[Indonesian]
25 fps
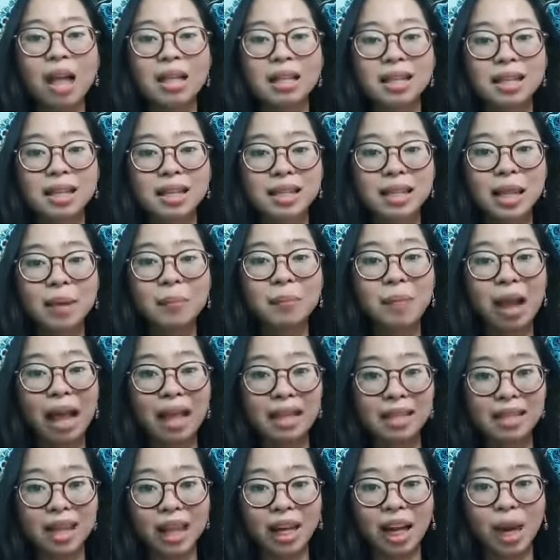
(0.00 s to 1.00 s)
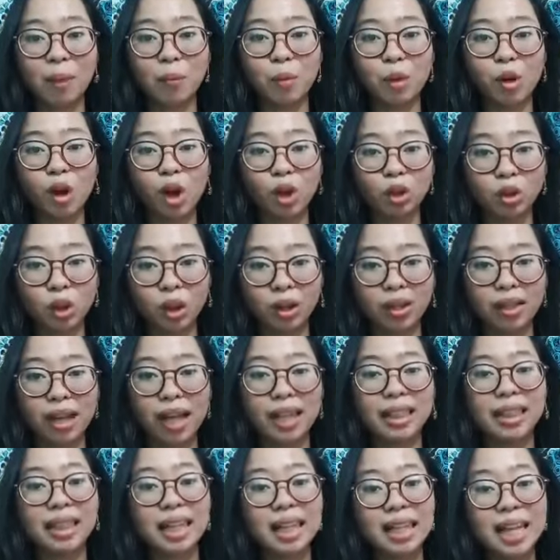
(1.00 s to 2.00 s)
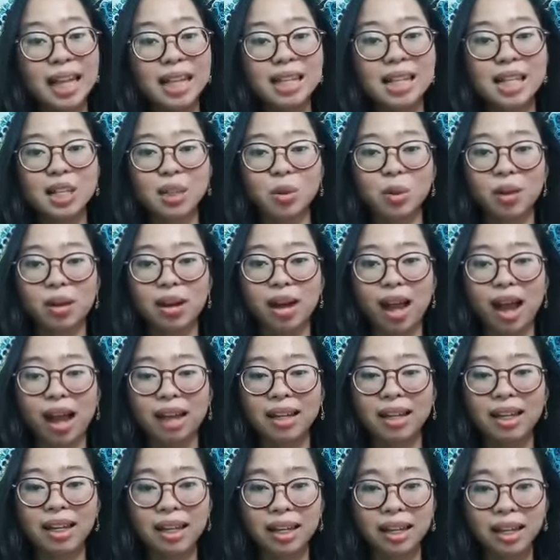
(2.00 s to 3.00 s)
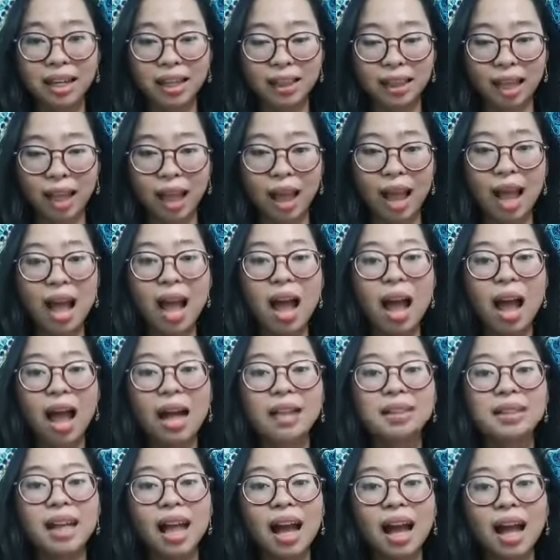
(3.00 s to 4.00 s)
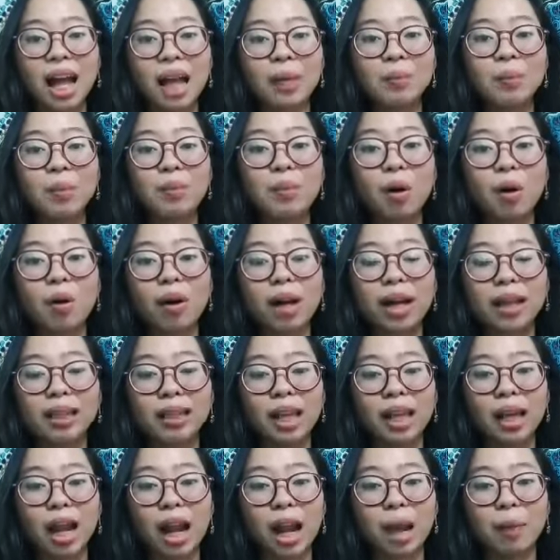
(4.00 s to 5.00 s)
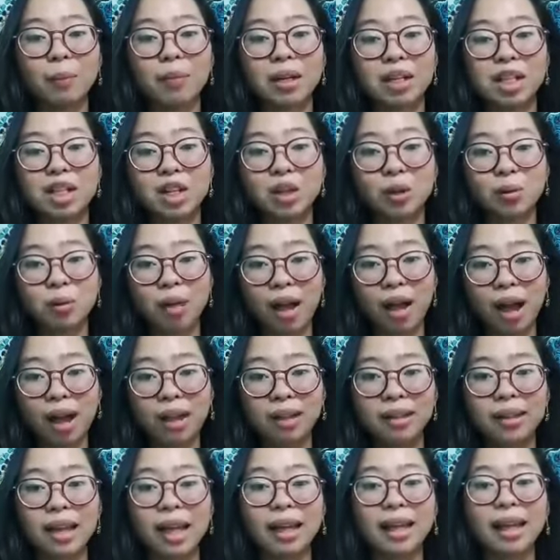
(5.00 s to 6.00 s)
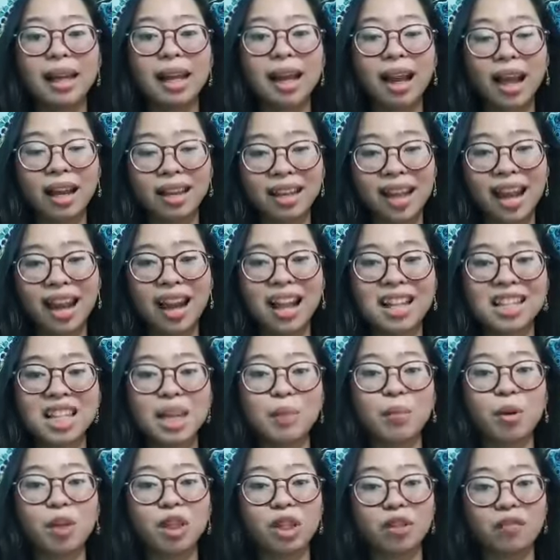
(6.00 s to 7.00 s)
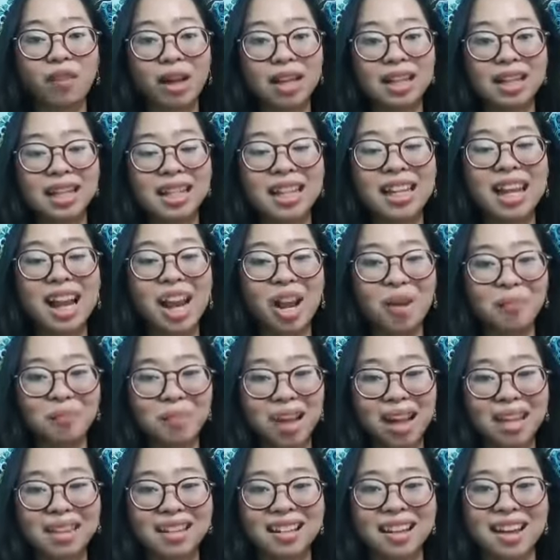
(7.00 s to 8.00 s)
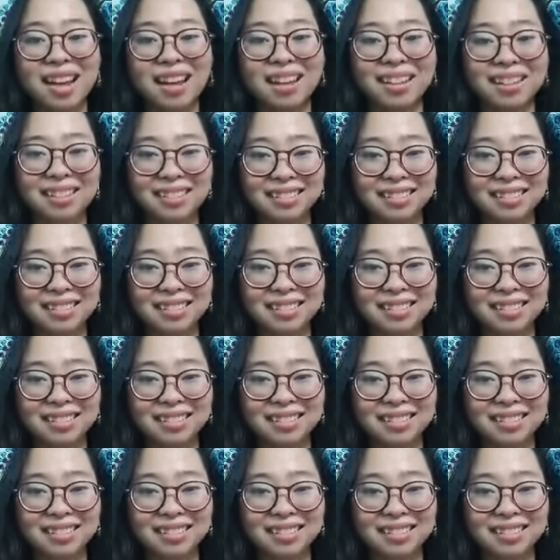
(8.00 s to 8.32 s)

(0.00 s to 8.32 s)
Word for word: Sistem belajar yang monoton dan tidak sesuai dengan diri kita hanya akan membawa kita dalam kejenuhan dan hilangnya rasa motivasi dalam belajar.